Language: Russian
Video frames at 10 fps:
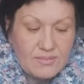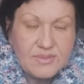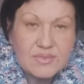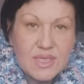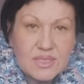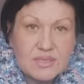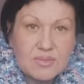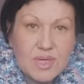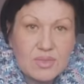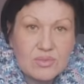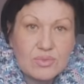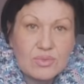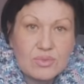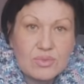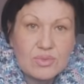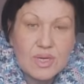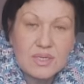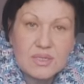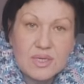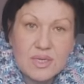В девятнадцатом году
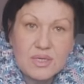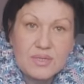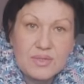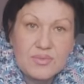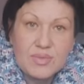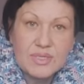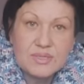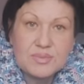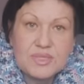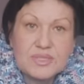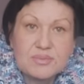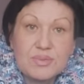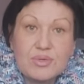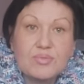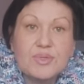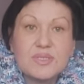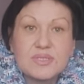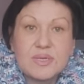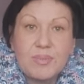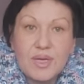когда в марте месяце были убиты
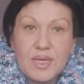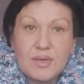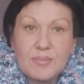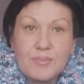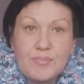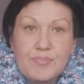собаки,